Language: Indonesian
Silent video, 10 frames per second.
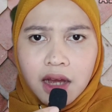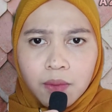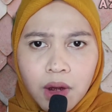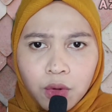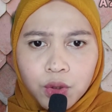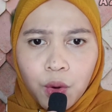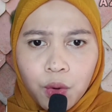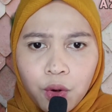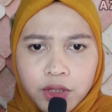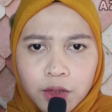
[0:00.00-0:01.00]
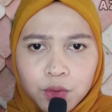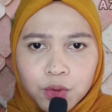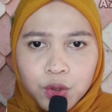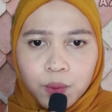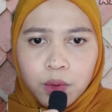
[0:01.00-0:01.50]
nggak mau tokonya
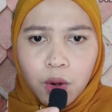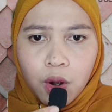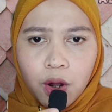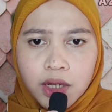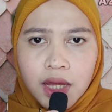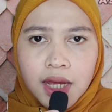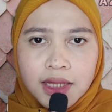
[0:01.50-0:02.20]
tutup dong.